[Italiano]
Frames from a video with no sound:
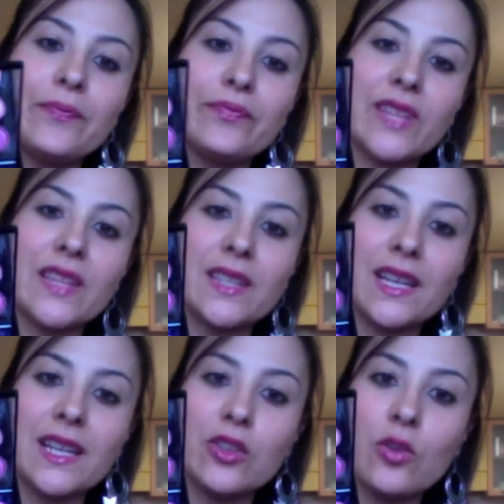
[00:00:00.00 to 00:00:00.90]
mm, la
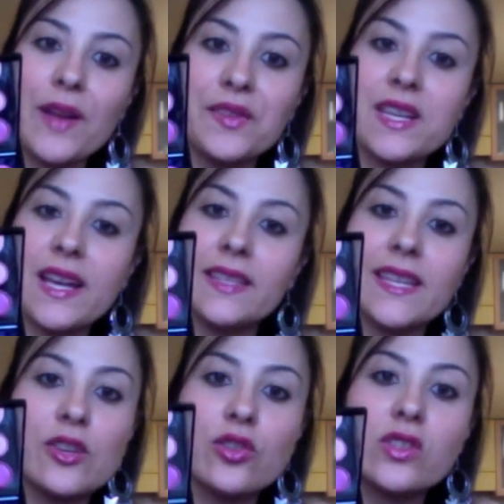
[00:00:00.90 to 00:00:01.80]
scala cromatica
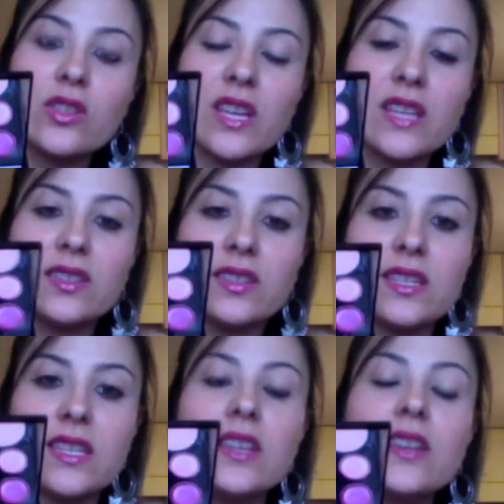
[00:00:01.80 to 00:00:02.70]
dei
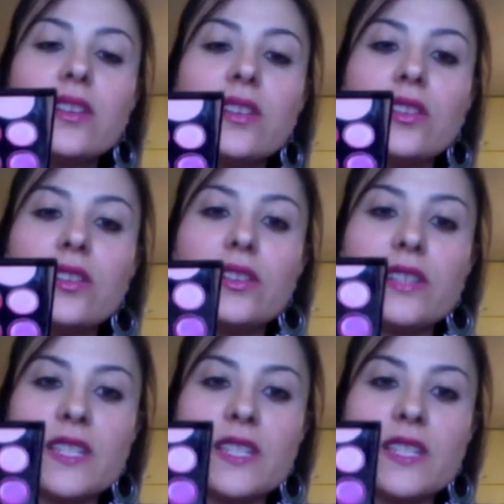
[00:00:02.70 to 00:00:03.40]
rossetti eh,